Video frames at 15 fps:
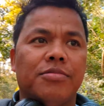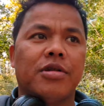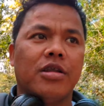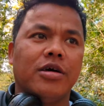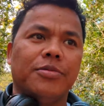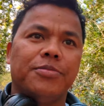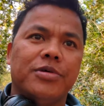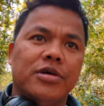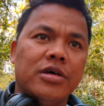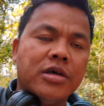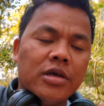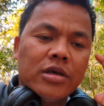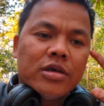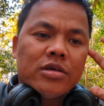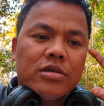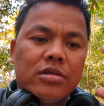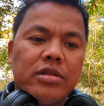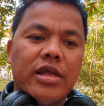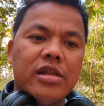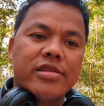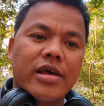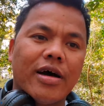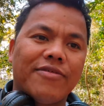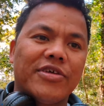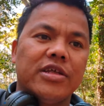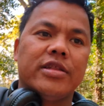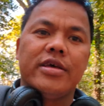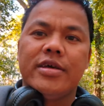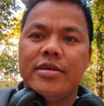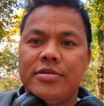मतलब दिल साफ
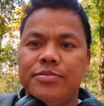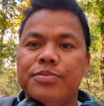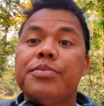रहते हैं